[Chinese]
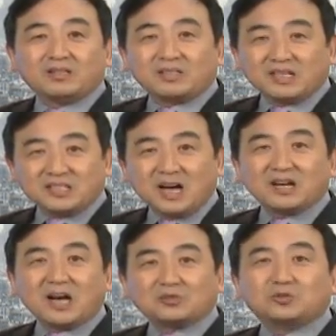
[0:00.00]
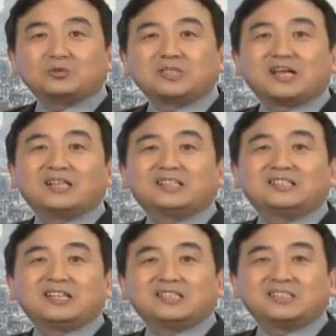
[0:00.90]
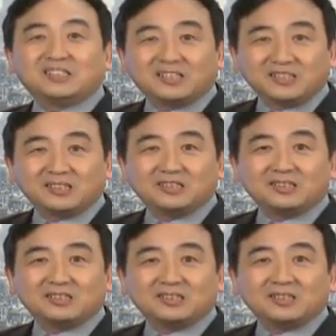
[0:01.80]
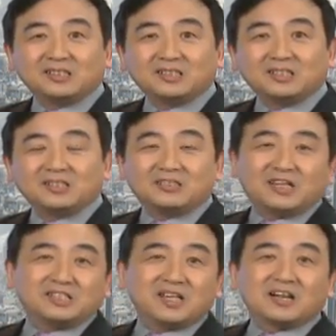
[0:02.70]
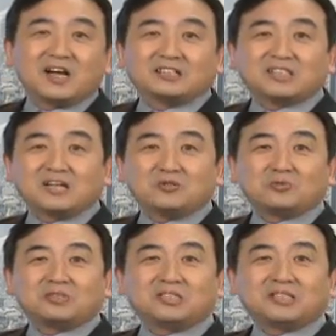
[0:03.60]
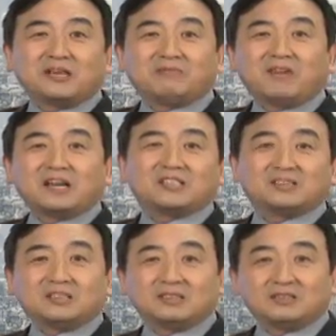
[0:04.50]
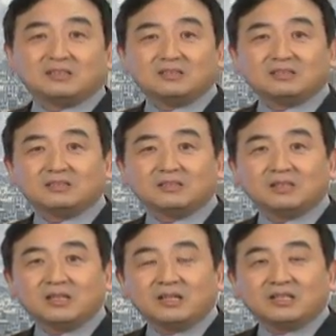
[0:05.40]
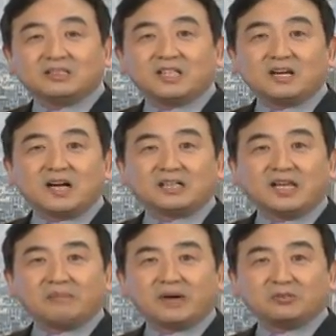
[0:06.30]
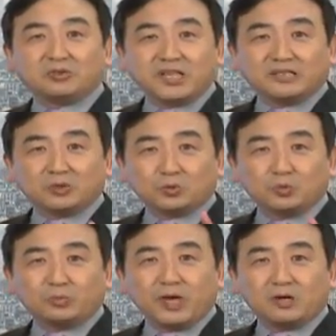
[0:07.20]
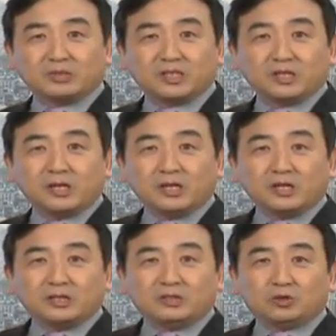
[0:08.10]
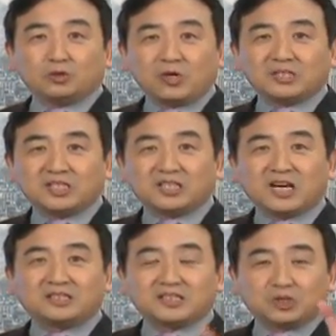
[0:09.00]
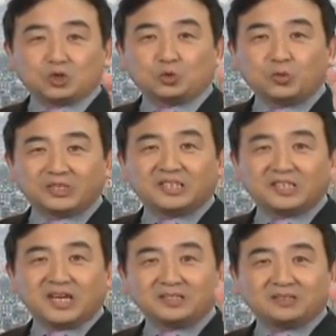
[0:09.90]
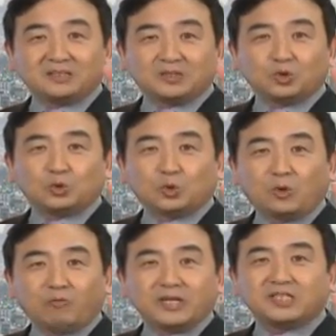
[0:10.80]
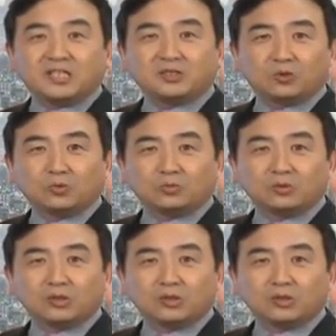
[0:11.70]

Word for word: 在香港出现了一件事情，在香港战中之前发生的，香港200多年的古庙的双旗杆的左旗杆左为青龙，